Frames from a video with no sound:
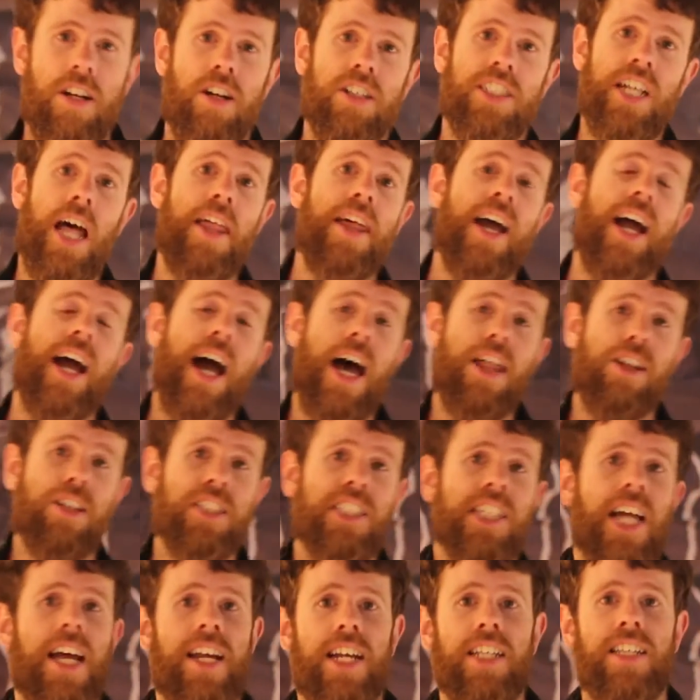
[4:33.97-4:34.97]
nos ha
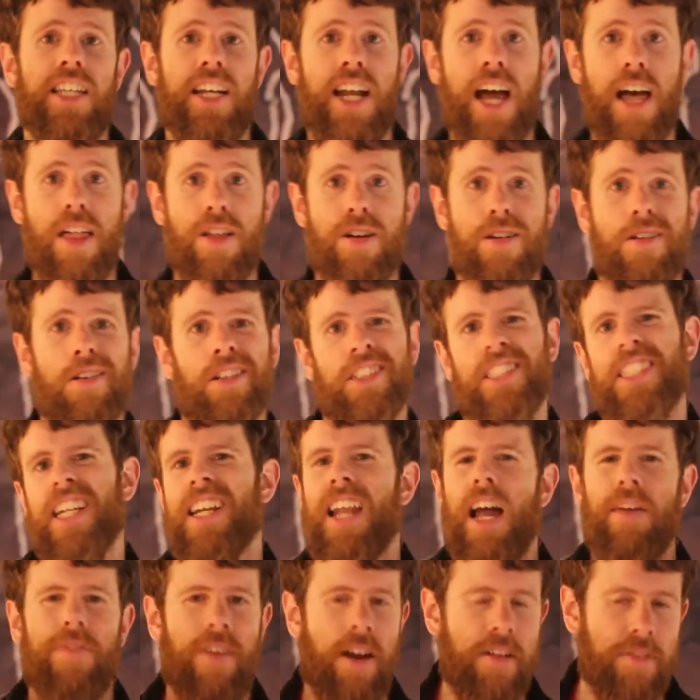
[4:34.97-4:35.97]
dejado, se ha retirado
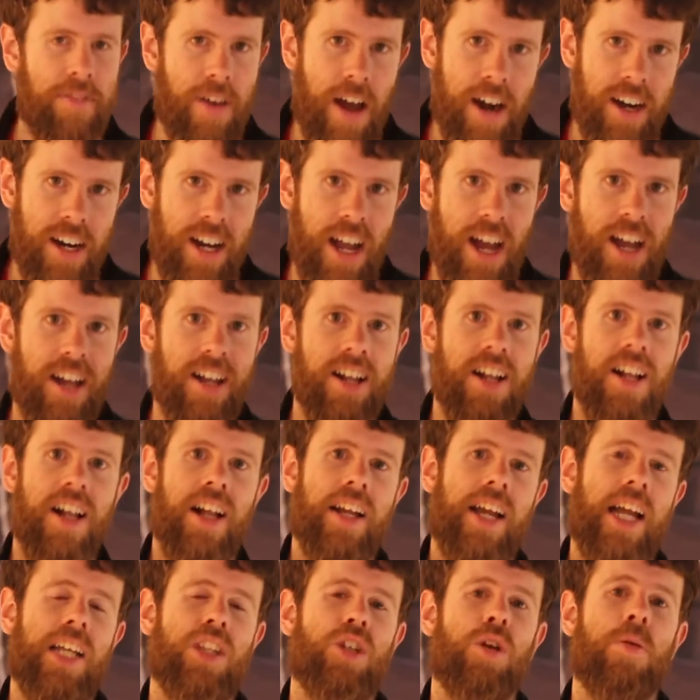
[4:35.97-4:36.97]
sin la fanfarria
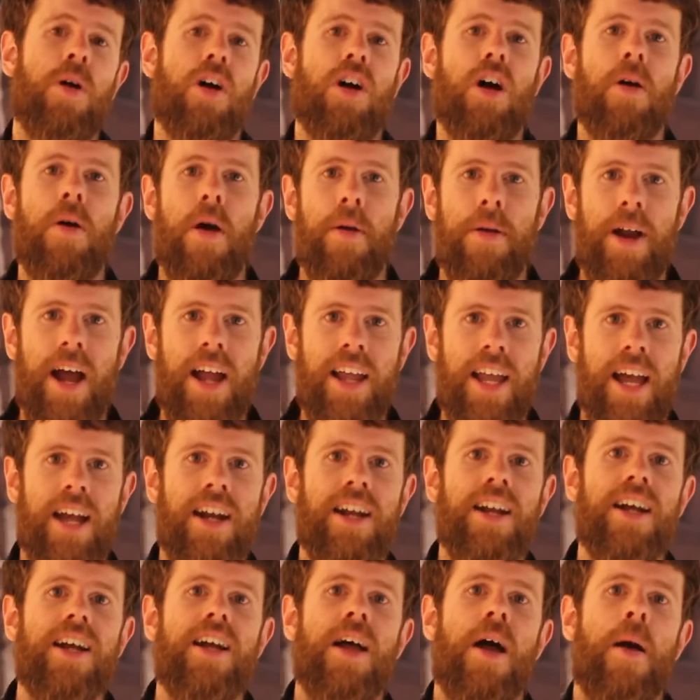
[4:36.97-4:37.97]
que tuvo Kobe
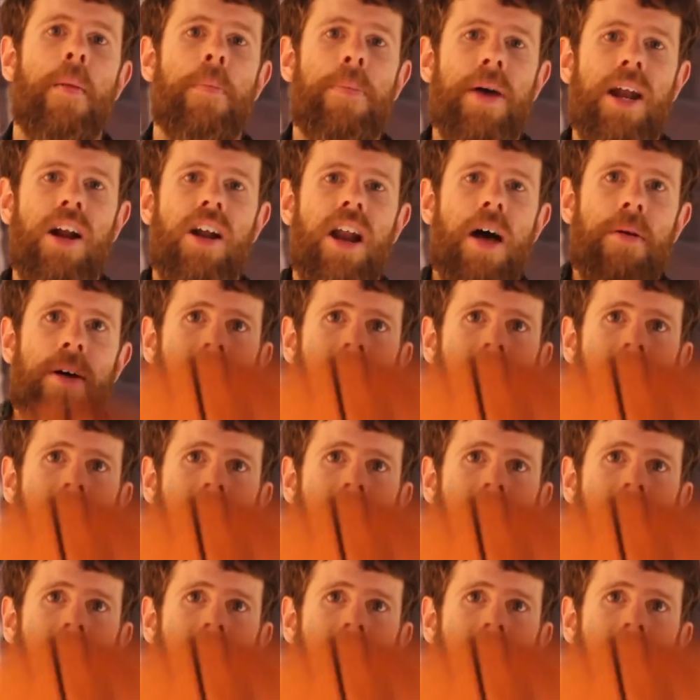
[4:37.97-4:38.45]
Bryant, pero